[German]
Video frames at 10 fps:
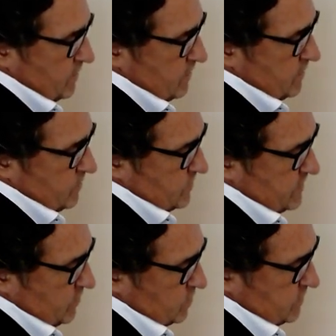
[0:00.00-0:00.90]
Ähm,
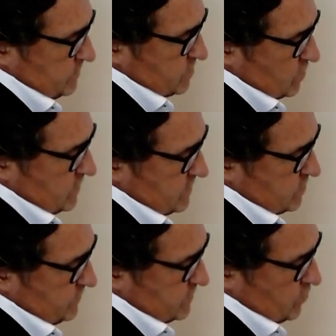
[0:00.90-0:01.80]
hier unten im Sockel ist
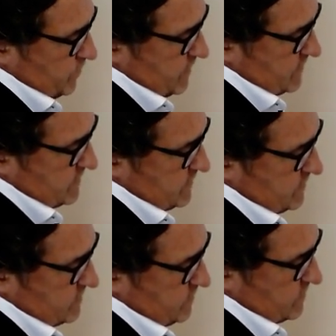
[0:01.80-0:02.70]
sowieso Platz,
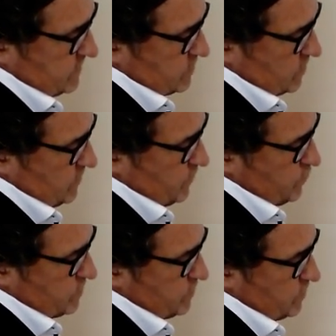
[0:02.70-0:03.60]
hier sind die
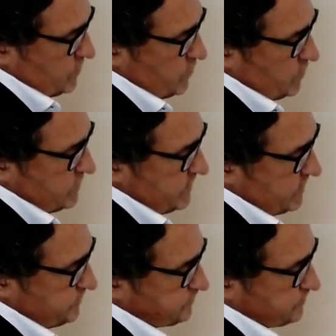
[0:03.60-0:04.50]
Sockelfüße unten
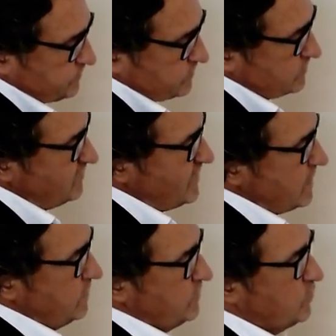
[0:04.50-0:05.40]
drunter,
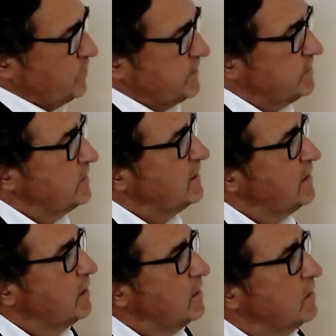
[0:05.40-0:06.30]
ist somit
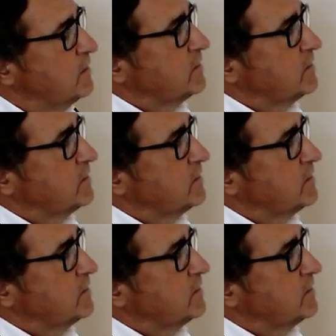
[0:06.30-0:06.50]
äh,